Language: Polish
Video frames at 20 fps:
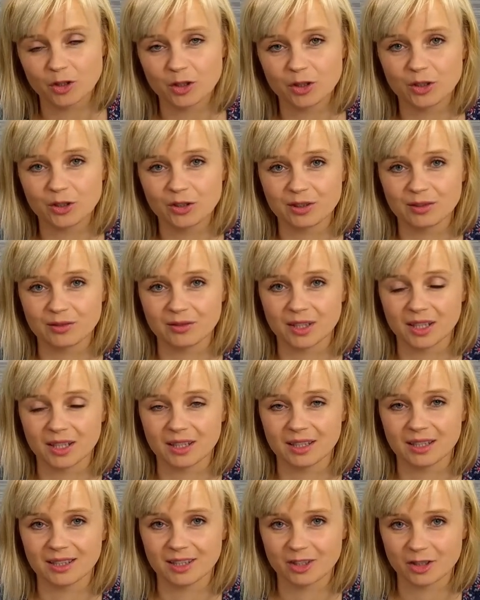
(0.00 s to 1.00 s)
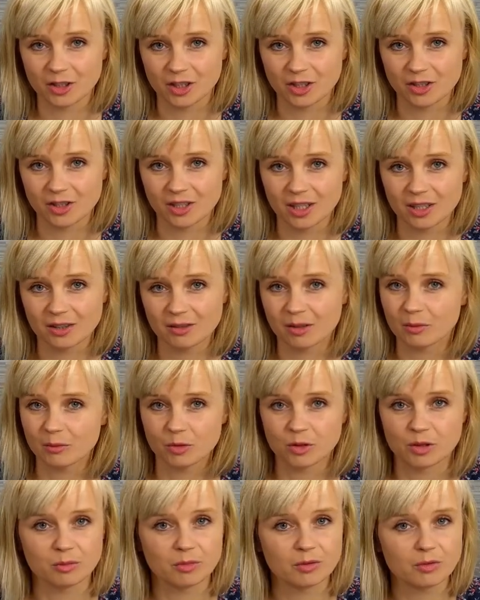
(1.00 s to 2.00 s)
trzy gotowe narzędzia, które
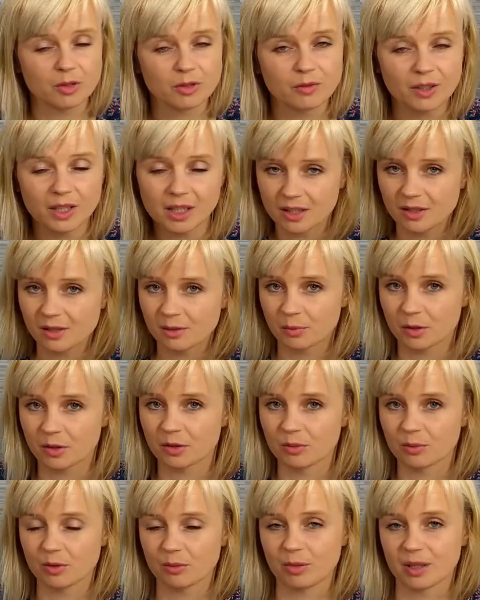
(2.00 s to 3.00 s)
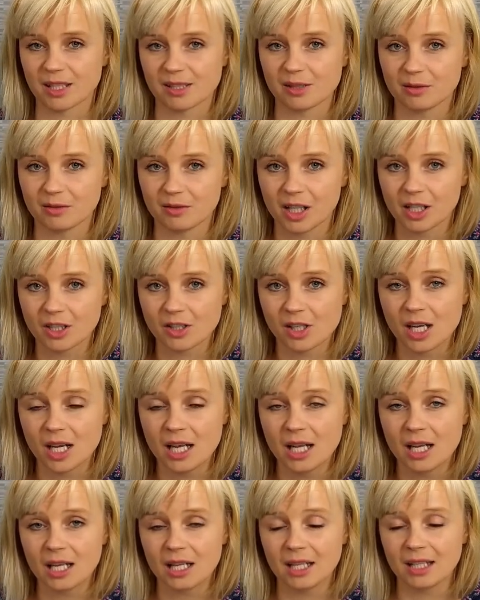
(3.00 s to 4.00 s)
możemy w świetny sposób zobrazować
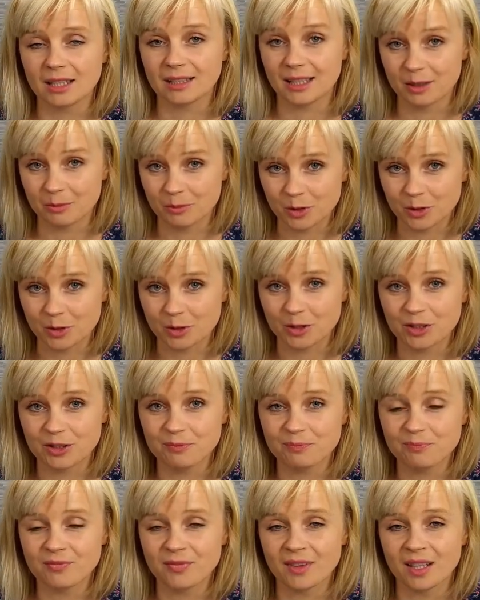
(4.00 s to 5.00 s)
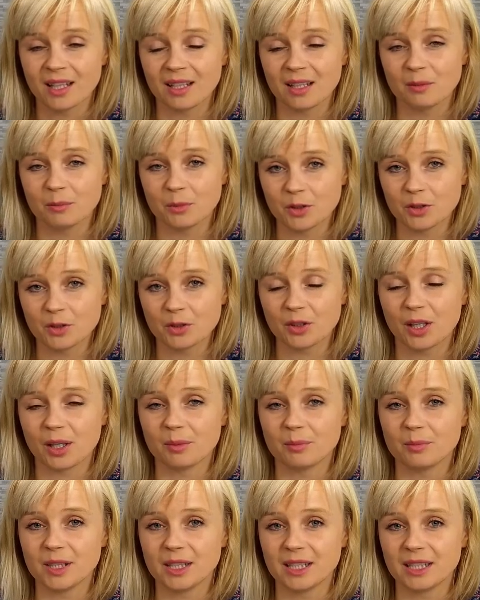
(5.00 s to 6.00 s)
najmłodszym, po to,
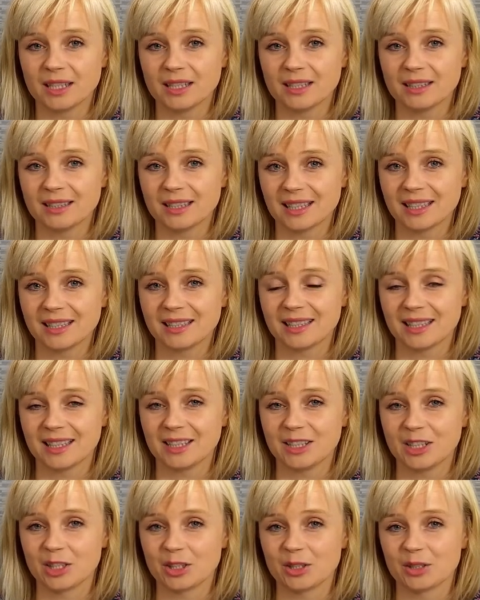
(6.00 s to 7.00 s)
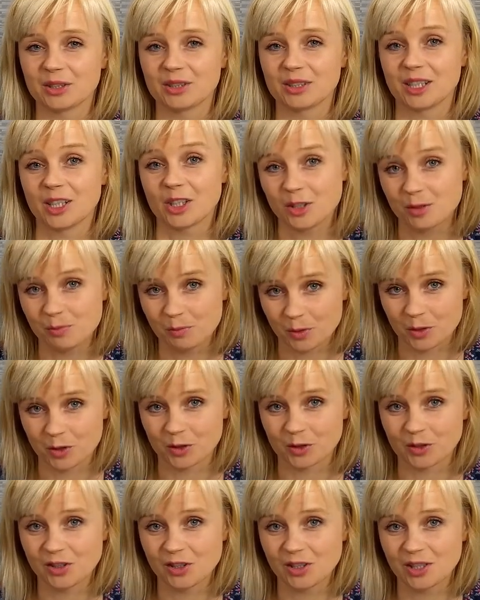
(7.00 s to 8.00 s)
aby taki trening
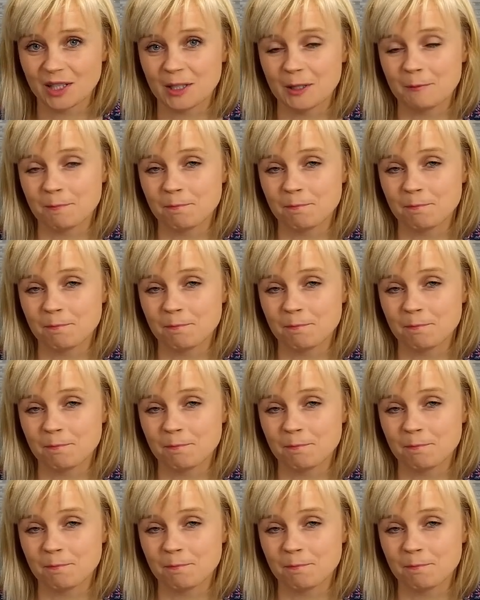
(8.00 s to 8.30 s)
rozpocząć